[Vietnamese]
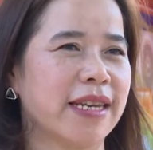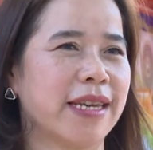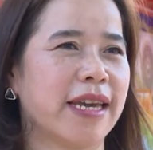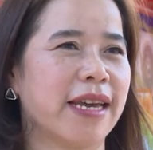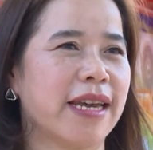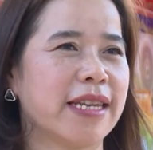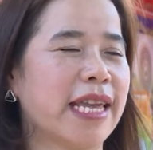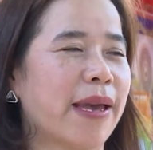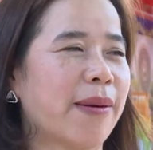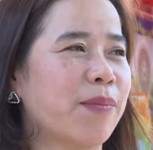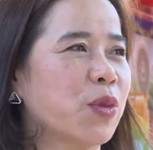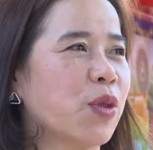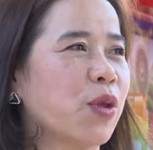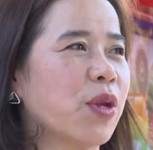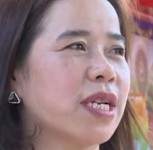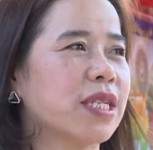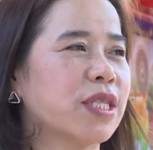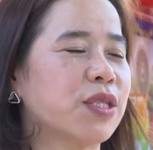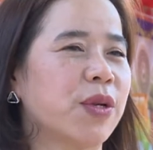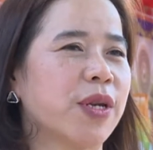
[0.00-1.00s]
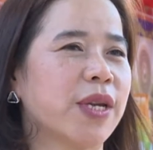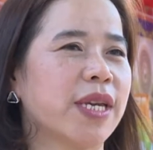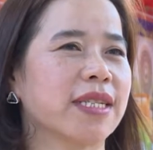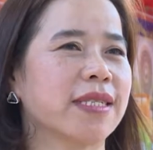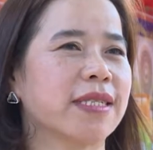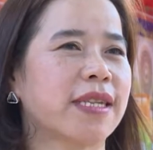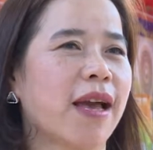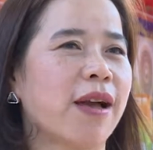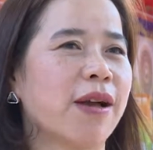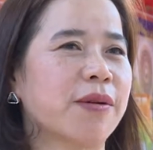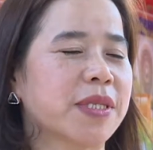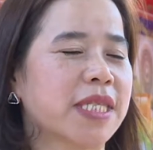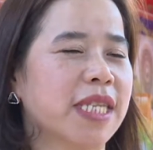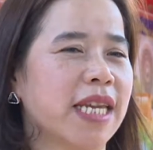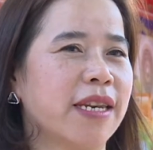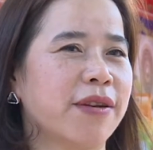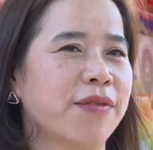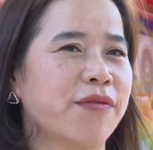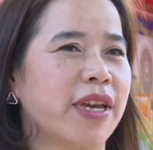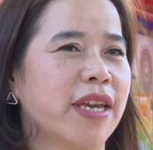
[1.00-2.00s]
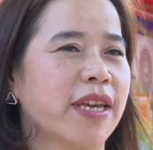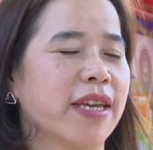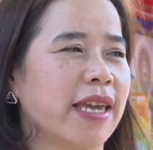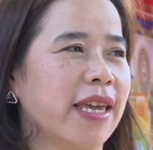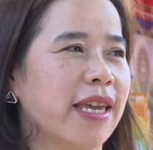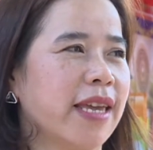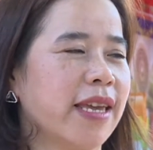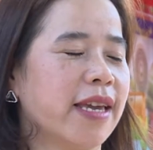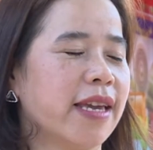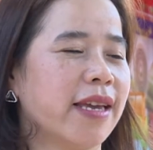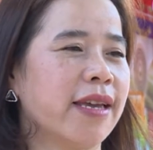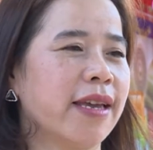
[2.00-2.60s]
à, nhằm tuyên truyền cho học sinh về cái